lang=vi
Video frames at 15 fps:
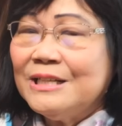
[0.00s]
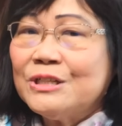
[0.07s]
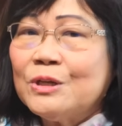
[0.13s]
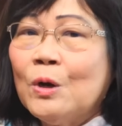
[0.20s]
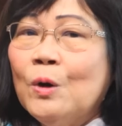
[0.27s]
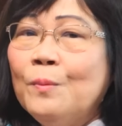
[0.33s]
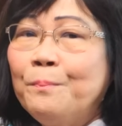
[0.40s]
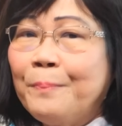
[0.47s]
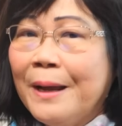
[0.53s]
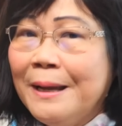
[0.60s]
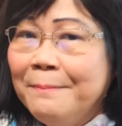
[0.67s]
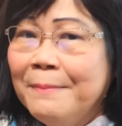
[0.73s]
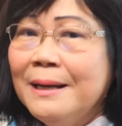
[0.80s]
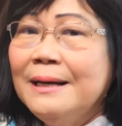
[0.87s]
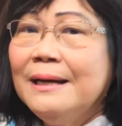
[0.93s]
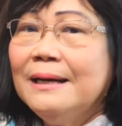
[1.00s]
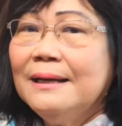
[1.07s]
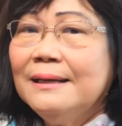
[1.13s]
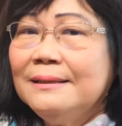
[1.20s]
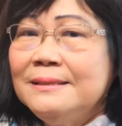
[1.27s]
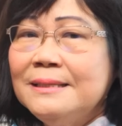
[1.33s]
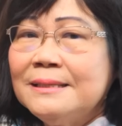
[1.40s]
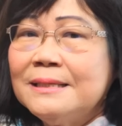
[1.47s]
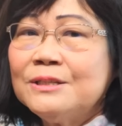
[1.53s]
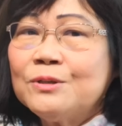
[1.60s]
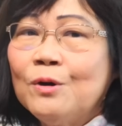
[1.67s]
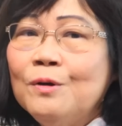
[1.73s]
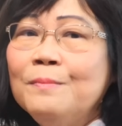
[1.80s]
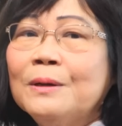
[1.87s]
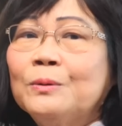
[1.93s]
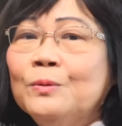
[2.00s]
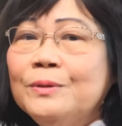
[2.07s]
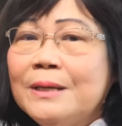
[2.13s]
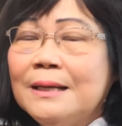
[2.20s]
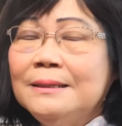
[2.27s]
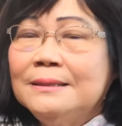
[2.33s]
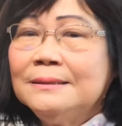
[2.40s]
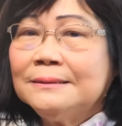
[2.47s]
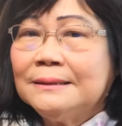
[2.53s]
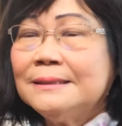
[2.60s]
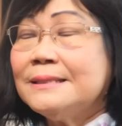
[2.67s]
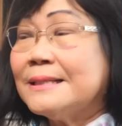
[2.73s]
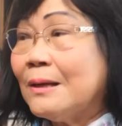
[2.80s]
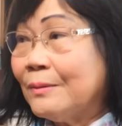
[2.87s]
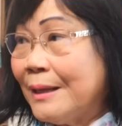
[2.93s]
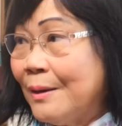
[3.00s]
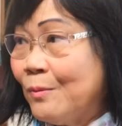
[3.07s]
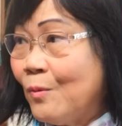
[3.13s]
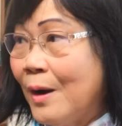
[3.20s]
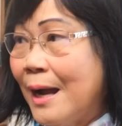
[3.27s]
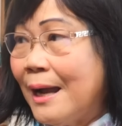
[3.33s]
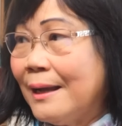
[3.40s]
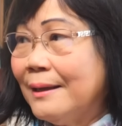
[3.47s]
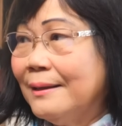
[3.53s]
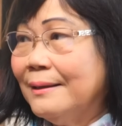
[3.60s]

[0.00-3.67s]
cái số payment những cái số mà tôi nhận được từ 6 tháng qua